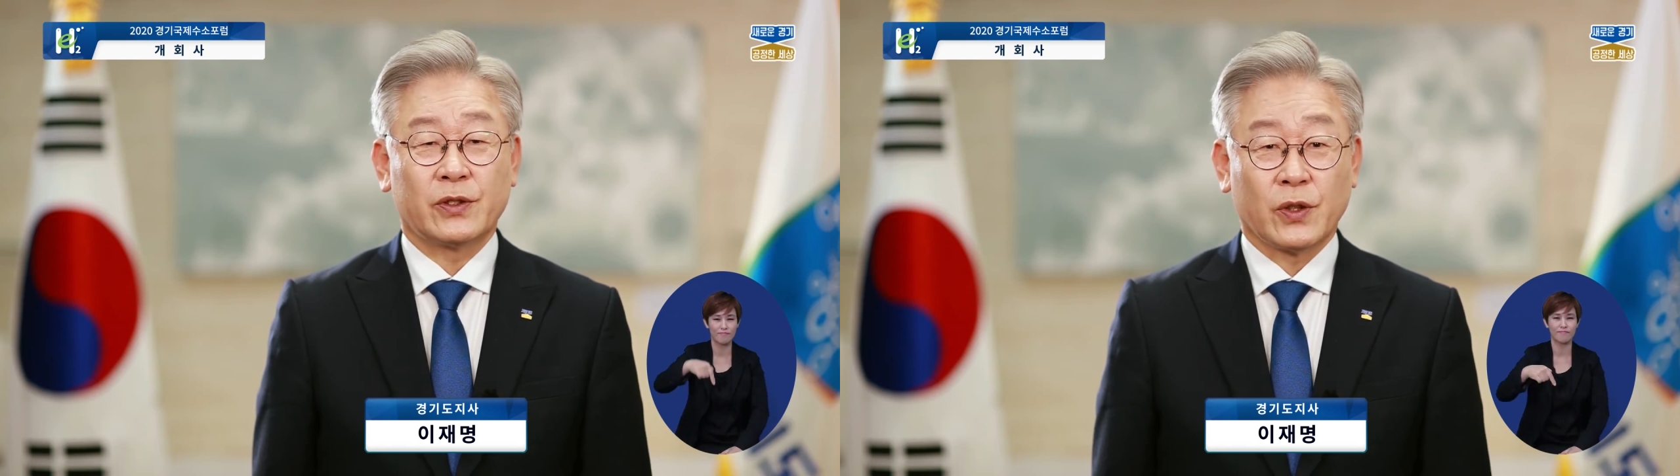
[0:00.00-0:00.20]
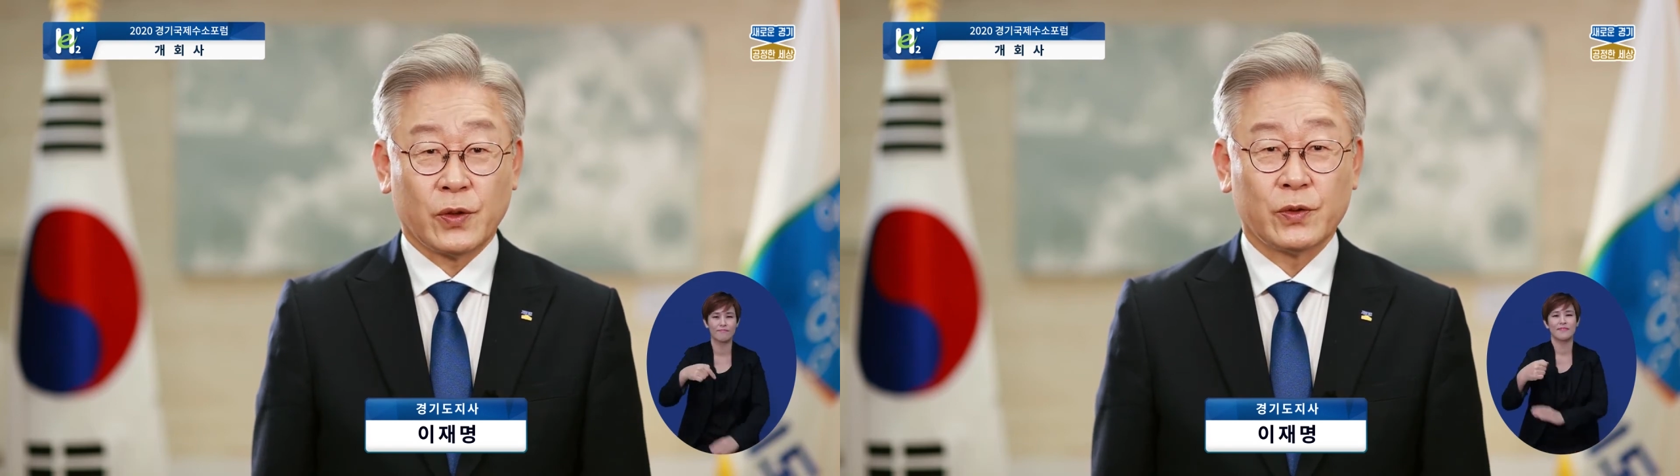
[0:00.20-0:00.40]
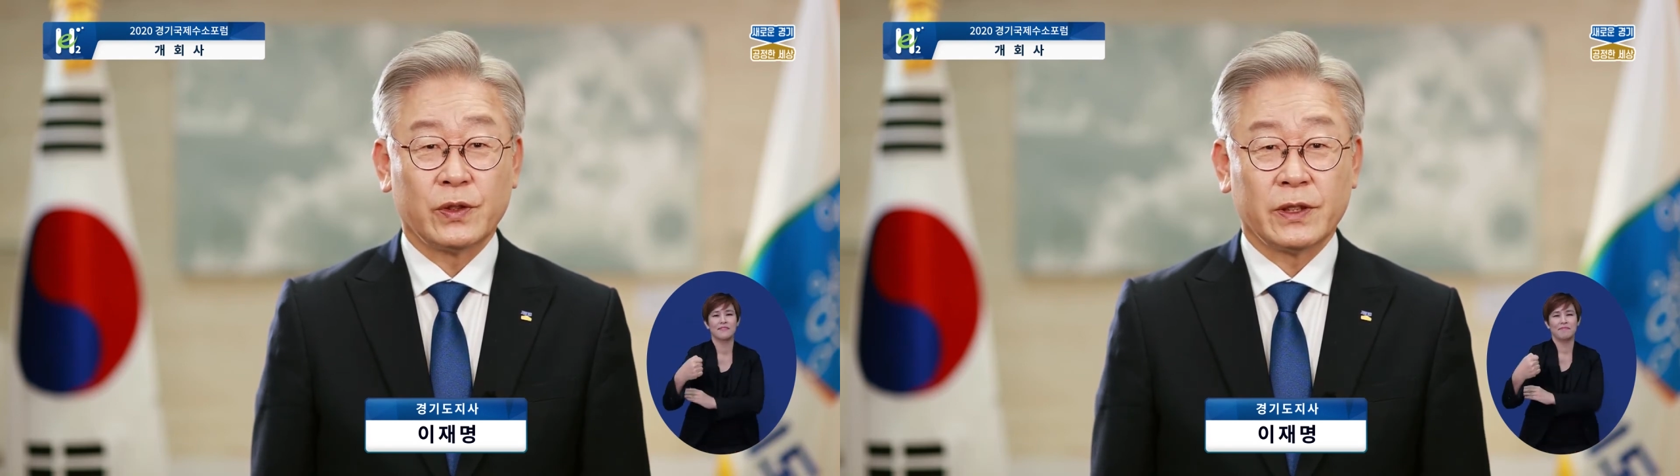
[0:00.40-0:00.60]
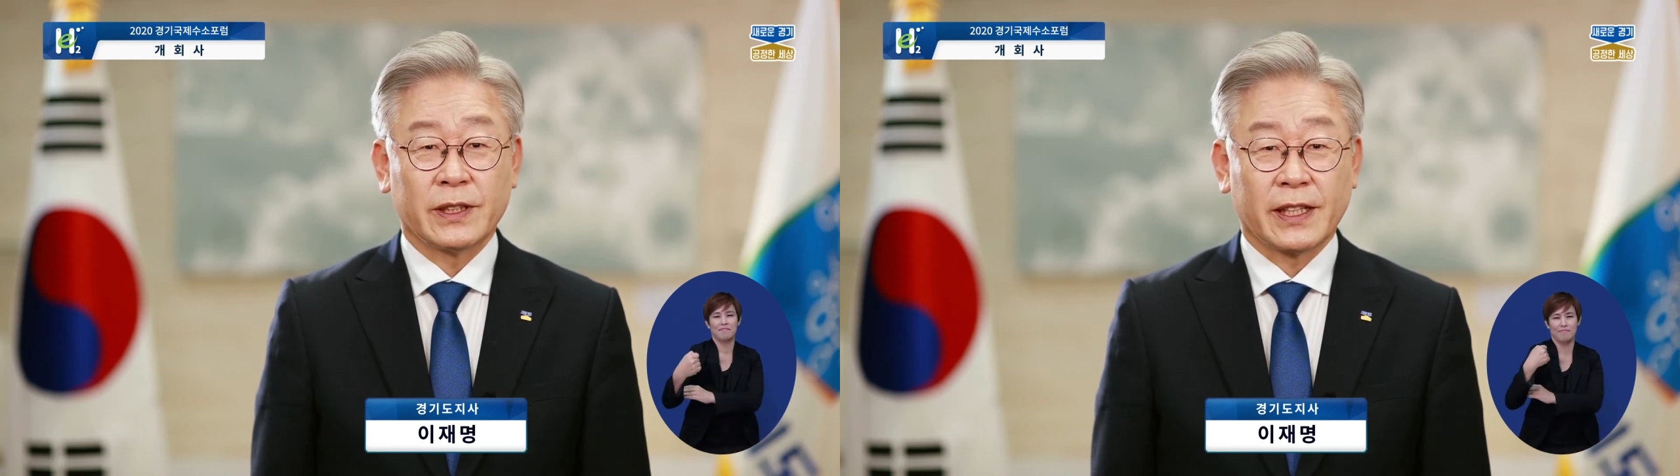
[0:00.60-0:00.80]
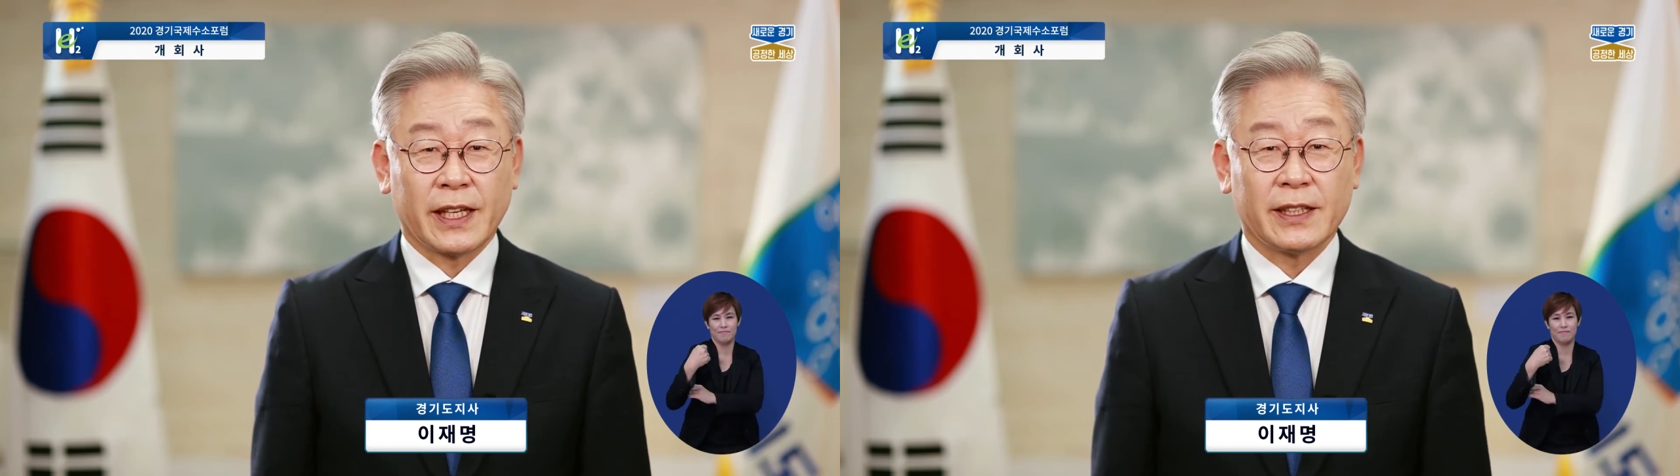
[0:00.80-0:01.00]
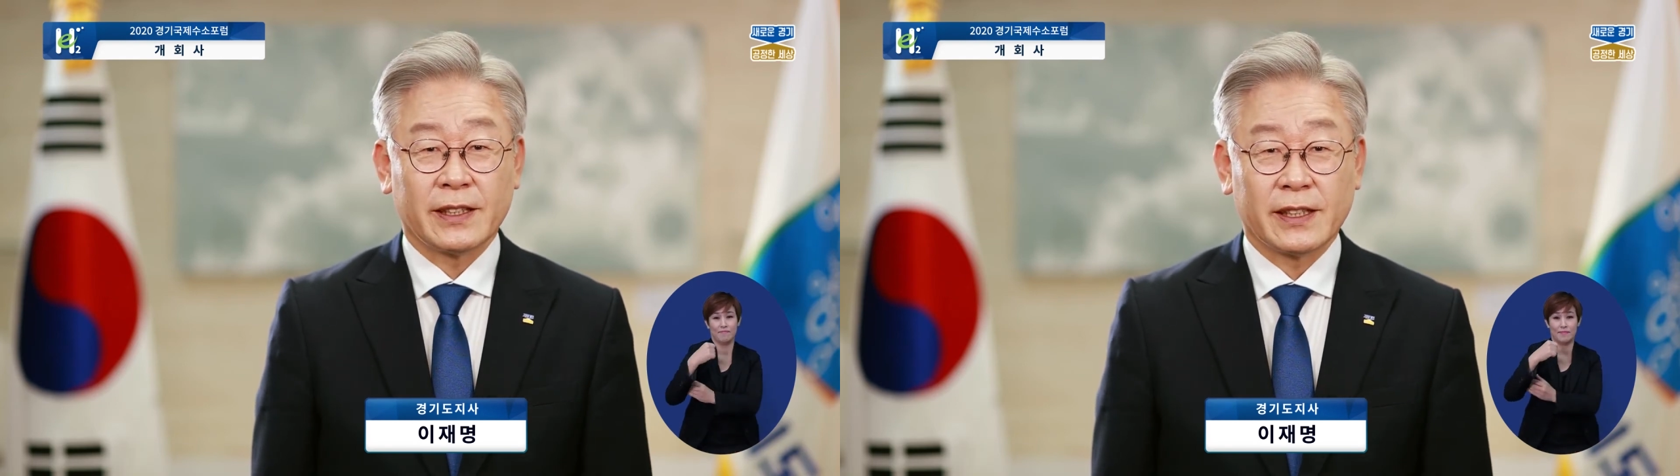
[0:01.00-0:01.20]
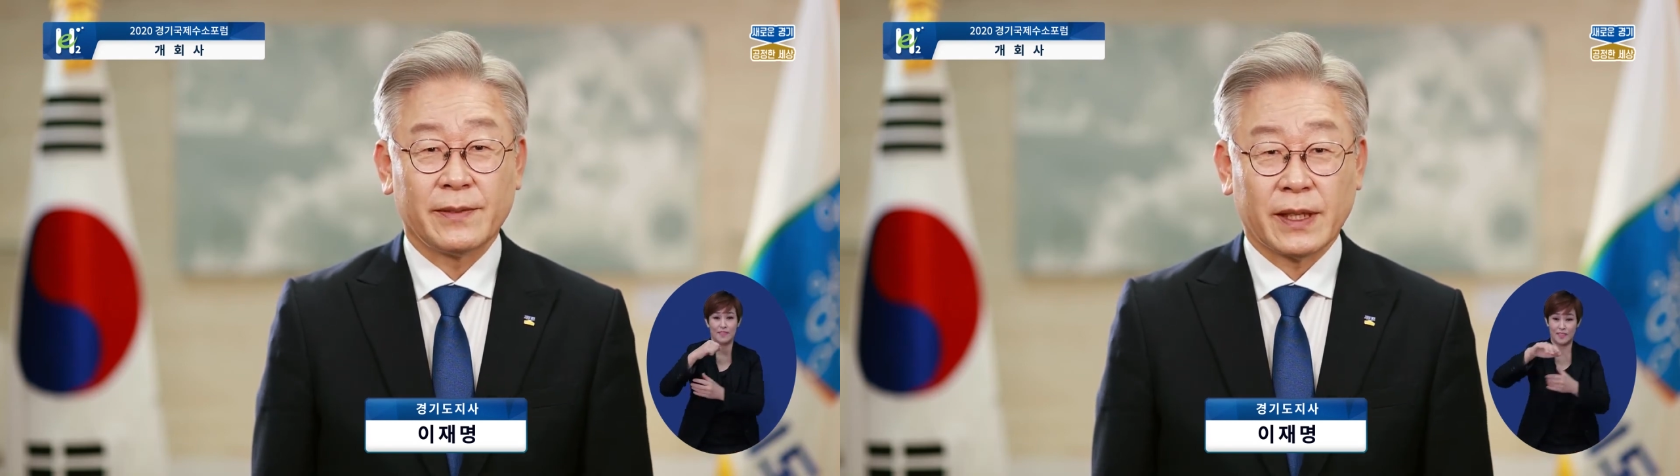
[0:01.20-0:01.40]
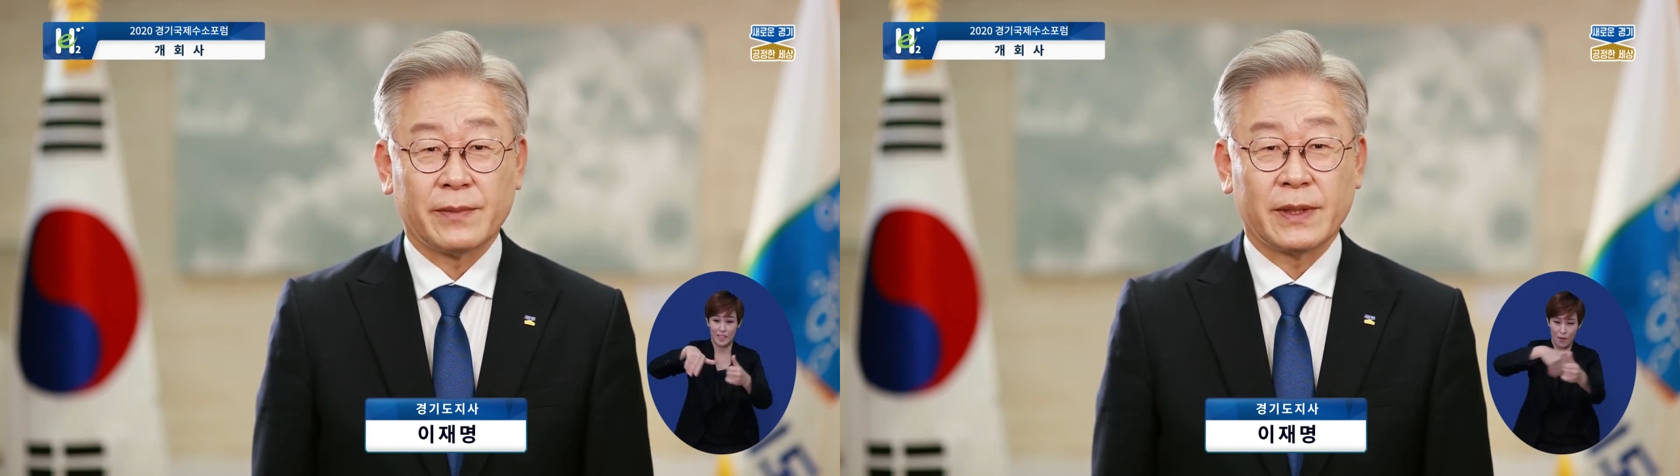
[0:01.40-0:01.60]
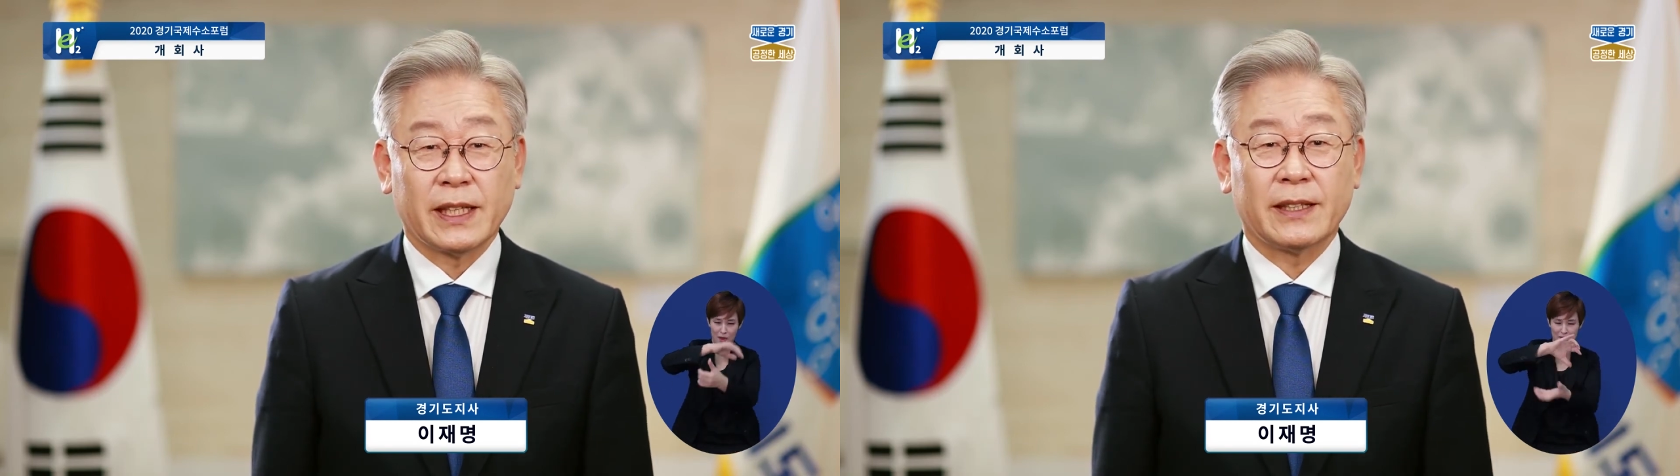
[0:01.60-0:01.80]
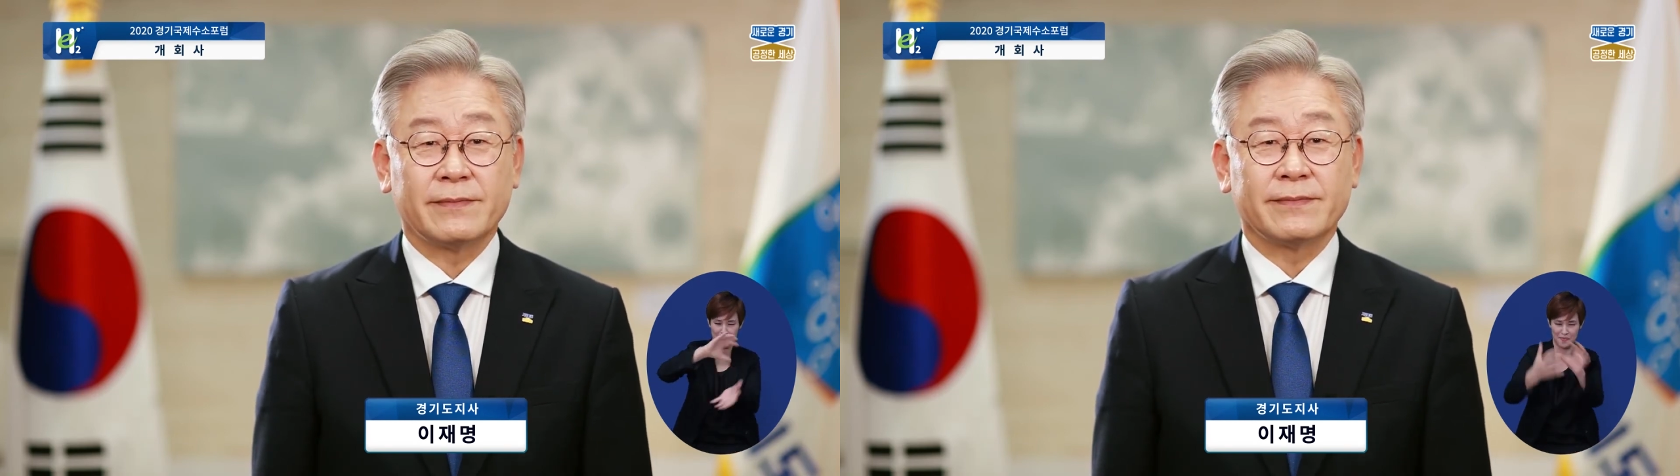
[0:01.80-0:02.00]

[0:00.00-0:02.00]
좋은 계기가 되길 바랍니다.